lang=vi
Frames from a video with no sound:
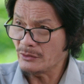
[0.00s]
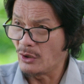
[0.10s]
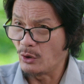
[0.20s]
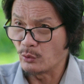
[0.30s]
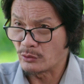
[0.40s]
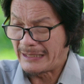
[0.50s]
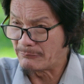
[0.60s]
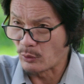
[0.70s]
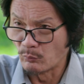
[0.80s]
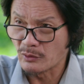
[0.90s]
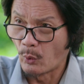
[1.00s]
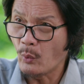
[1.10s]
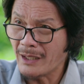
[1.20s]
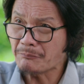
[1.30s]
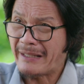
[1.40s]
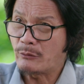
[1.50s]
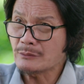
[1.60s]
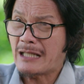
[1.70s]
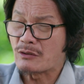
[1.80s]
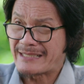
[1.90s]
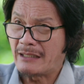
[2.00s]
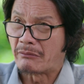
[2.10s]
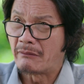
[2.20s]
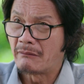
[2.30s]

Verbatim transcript: cho vô rồi làm rụng nụ mai của tao hết rồi sao